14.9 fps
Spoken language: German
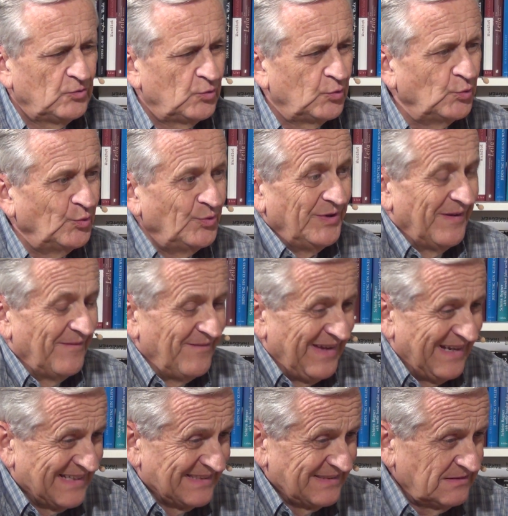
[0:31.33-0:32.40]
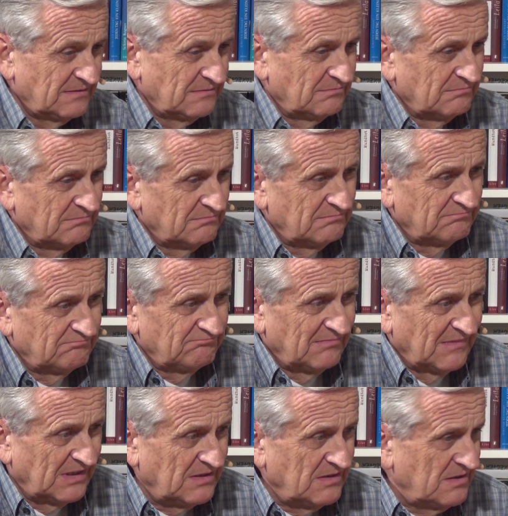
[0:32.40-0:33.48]
tun
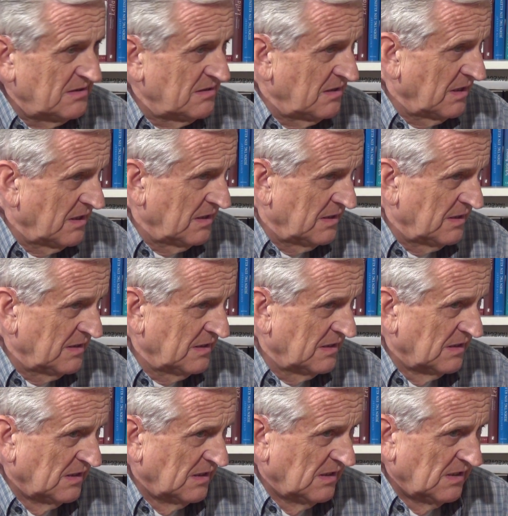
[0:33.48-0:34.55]
werden, ist eine